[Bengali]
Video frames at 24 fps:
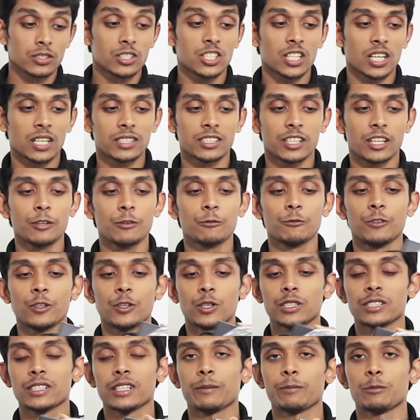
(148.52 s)
চার্জার
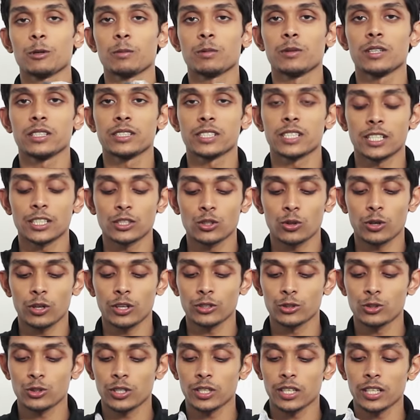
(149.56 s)
ভিওর্স ল্যাপটপটি চার্জ
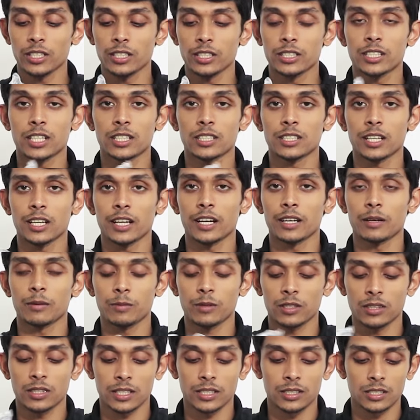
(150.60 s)
করার জন্য একটি চার্জার
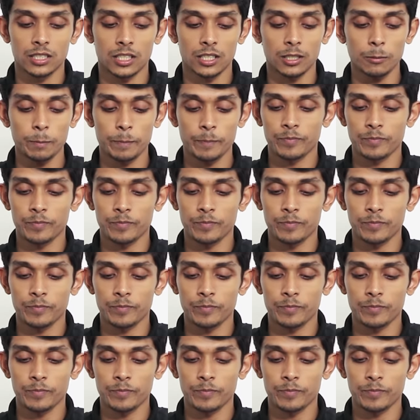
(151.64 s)
অ্যাডাপ্টার থাকছে